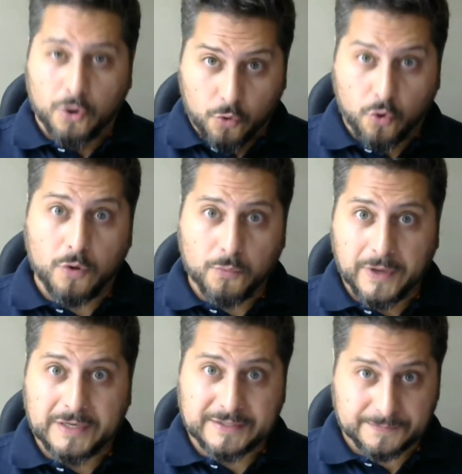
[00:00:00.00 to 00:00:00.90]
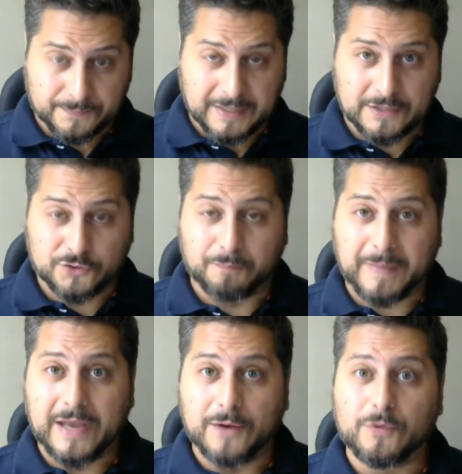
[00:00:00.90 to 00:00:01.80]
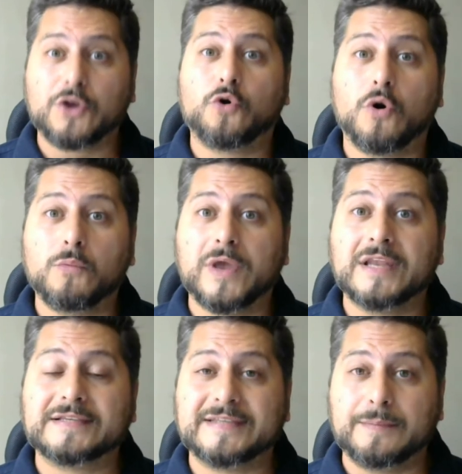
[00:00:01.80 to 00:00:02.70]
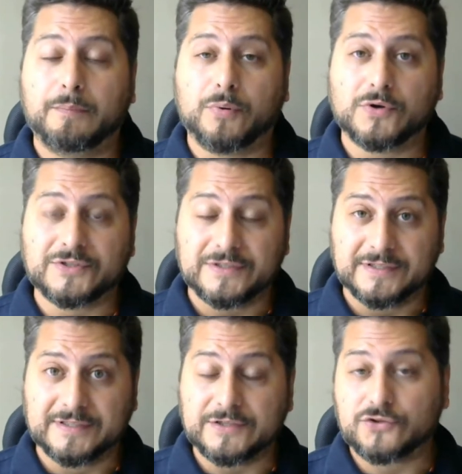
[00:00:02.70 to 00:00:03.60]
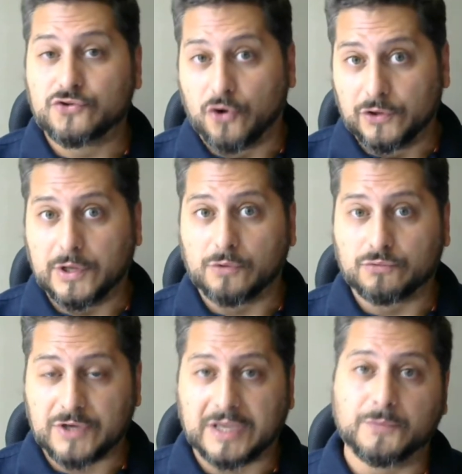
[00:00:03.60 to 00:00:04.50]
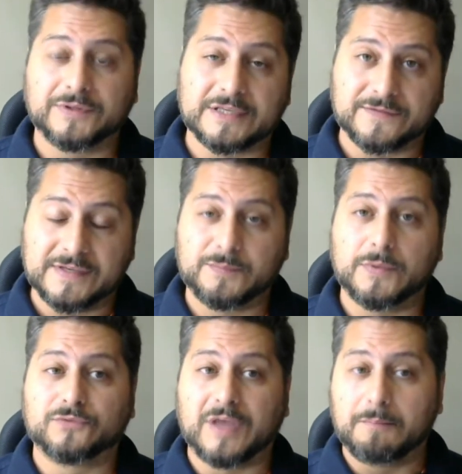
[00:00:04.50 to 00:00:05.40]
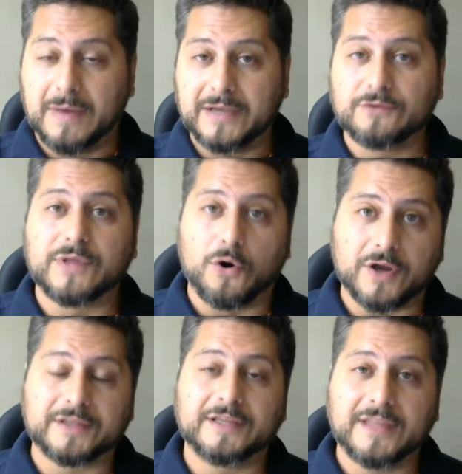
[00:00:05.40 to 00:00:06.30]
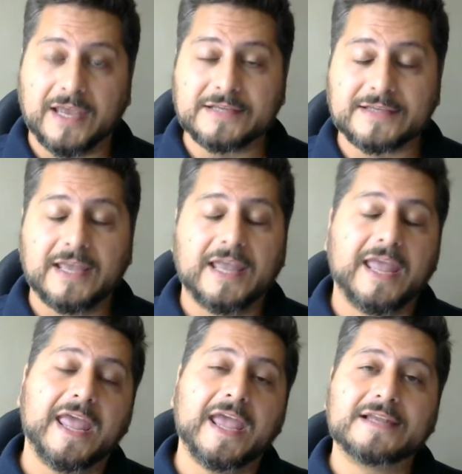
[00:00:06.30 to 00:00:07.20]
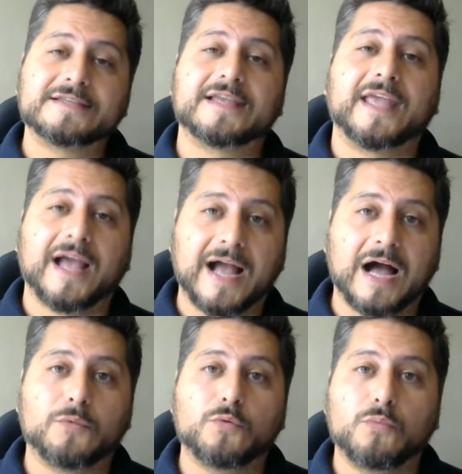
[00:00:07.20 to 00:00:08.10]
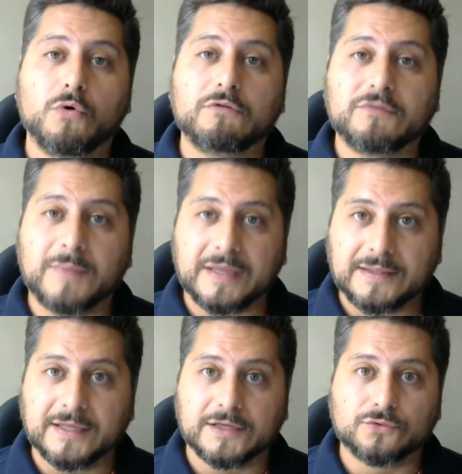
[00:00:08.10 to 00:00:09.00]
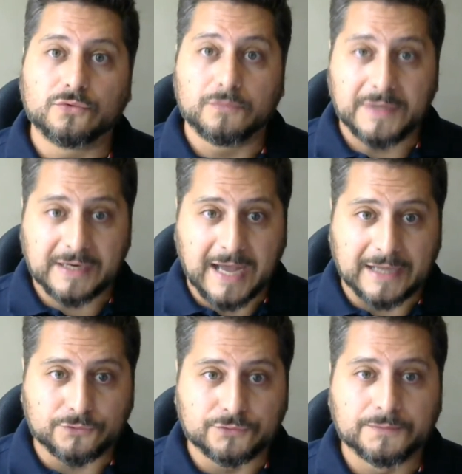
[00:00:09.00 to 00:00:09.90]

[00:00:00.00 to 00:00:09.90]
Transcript: como eles, eles operam e como eles se posicionam, já que muitas vezes, pelo tamanho da ordem deles, eles é que acabam movimentando o mercado.